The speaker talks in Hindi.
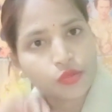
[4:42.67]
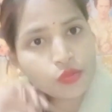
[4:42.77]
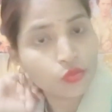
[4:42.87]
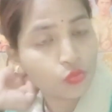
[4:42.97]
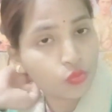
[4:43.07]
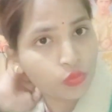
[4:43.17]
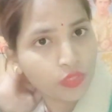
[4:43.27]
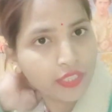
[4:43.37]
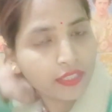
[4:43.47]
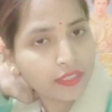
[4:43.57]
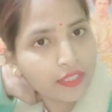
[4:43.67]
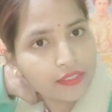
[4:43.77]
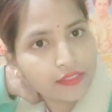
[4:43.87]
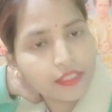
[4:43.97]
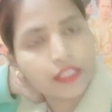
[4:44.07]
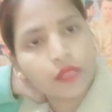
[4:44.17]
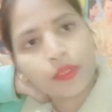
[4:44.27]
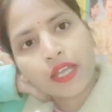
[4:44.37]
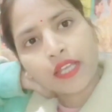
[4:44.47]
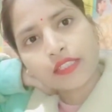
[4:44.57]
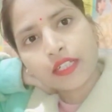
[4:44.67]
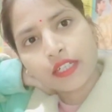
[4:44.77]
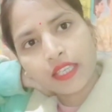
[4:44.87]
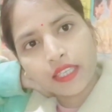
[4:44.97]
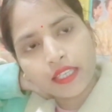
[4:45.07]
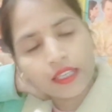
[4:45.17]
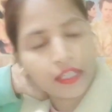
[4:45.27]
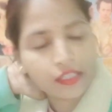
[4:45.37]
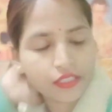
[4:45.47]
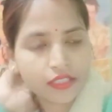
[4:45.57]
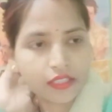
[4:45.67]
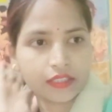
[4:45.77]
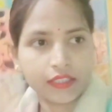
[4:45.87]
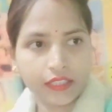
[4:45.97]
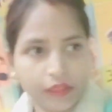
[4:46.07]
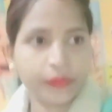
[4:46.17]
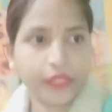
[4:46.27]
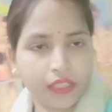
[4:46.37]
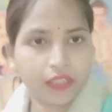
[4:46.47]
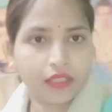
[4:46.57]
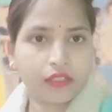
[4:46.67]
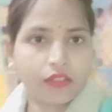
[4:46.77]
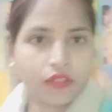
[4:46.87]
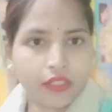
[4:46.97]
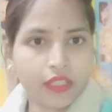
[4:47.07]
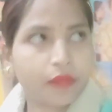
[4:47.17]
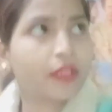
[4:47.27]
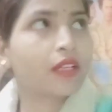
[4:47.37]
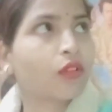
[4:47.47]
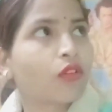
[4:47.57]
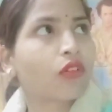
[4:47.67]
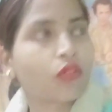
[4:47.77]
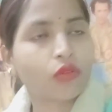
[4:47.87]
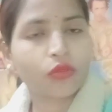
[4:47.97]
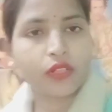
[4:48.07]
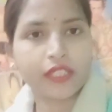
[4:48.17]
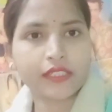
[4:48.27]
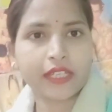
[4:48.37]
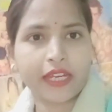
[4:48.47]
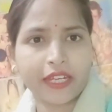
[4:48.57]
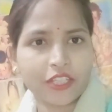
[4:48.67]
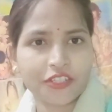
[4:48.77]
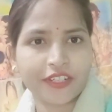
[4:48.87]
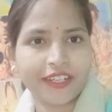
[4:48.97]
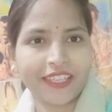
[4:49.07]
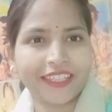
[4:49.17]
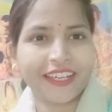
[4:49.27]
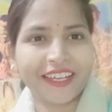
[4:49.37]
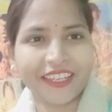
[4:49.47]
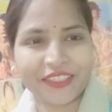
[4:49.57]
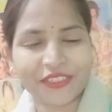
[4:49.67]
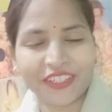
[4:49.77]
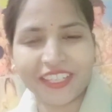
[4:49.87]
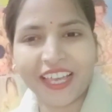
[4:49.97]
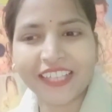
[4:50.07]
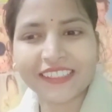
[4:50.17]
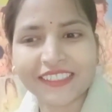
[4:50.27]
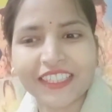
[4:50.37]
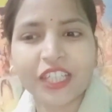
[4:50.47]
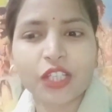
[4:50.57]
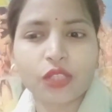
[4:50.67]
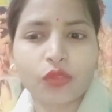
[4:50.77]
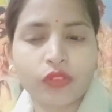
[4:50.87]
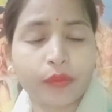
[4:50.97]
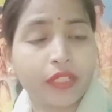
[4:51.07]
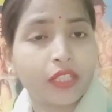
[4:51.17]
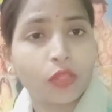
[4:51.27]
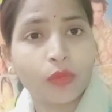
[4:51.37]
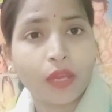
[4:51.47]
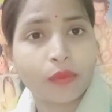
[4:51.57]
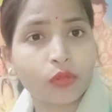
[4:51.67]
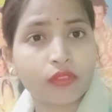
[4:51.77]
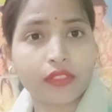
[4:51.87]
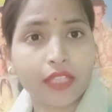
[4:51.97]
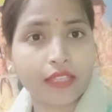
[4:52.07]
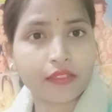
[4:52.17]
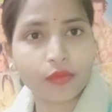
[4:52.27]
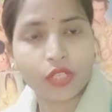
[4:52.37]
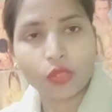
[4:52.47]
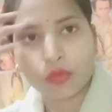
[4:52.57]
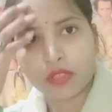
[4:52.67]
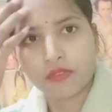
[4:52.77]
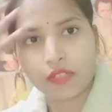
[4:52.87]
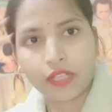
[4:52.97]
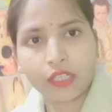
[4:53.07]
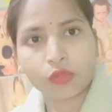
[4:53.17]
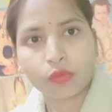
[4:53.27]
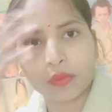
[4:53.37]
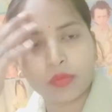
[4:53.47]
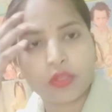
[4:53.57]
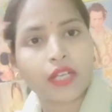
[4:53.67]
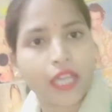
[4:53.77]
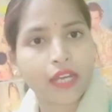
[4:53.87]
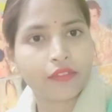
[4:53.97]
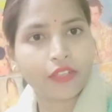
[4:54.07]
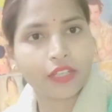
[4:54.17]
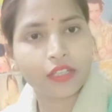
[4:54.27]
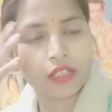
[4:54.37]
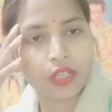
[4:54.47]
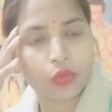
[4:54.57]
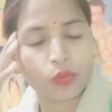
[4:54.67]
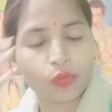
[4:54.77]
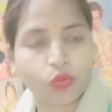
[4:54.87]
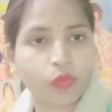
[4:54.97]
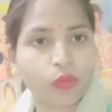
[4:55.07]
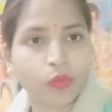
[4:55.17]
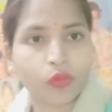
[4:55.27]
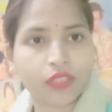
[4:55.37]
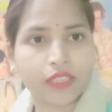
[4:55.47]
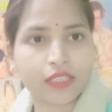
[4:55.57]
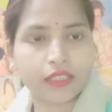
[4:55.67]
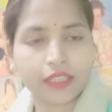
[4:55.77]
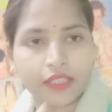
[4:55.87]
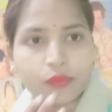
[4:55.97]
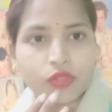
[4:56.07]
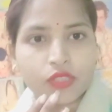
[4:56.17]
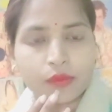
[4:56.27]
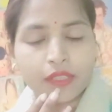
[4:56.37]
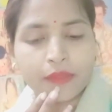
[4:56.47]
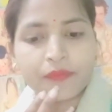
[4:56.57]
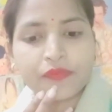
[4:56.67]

सो या गाइज ये था मेरा आज का डे आज का दिन मेरा और ये मेरा कॉलेज एडिशन डे था एक्चुअली आज तो फिर मिलती हूँ मैं आप लोगों से नेक्स्ट वीडियो में फ़िलहाल तो मैं बहुत टायर्ड फील कर रही हूँ भूख भी बहुत तेज़ लग रही है मुझे अभी